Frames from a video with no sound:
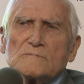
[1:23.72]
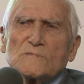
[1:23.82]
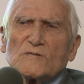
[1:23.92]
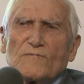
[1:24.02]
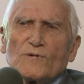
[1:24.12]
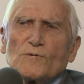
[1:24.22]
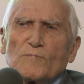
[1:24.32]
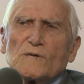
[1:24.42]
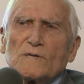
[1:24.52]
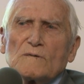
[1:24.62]

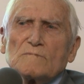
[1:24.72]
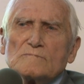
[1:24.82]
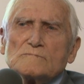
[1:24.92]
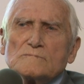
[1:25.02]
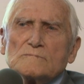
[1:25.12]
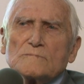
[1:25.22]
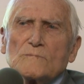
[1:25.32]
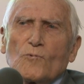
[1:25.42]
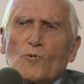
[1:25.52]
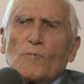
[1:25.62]
zawiadomienie.
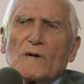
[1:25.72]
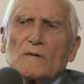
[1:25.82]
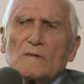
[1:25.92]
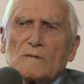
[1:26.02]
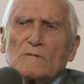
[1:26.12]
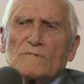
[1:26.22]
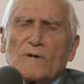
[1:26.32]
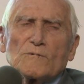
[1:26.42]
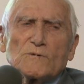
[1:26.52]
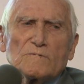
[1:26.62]
Umarł w
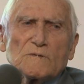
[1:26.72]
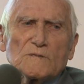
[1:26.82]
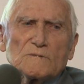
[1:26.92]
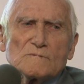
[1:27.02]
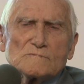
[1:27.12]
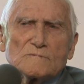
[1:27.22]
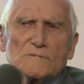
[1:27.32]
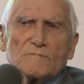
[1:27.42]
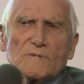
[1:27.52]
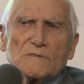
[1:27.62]
Auschwitz.
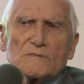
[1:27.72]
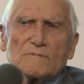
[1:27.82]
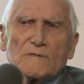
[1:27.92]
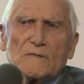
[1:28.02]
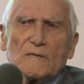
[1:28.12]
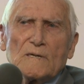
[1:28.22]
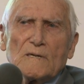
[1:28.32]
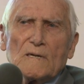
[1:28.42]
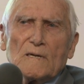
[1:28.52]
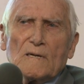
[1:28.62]
Jest.
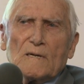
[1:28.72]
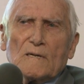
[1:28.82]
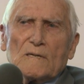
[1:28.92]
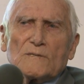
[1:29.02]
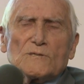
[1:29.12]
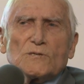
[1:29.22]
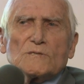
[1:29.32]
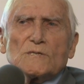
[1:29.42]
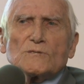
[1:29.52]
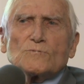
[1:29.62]
Z
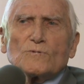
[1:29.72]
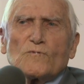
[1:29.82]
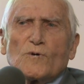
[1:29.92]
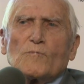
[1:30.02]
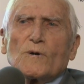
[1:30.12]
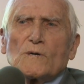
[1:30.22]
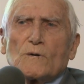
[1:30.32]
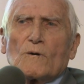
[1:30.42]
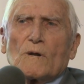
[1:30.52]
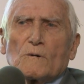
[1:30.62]
32 moich
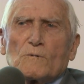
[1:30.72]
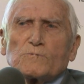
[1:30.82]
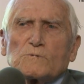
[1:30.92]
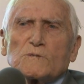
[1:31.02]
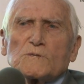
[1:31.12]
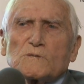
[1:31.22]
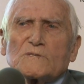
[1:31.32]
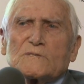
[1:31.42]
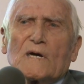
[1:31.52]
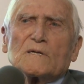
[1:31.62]
kolegów, którzy
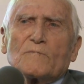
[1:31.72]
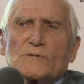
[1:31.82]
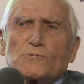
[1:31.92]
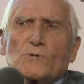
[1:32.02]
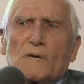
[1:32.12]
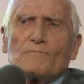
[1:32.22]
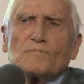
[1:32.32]
zdali maturę,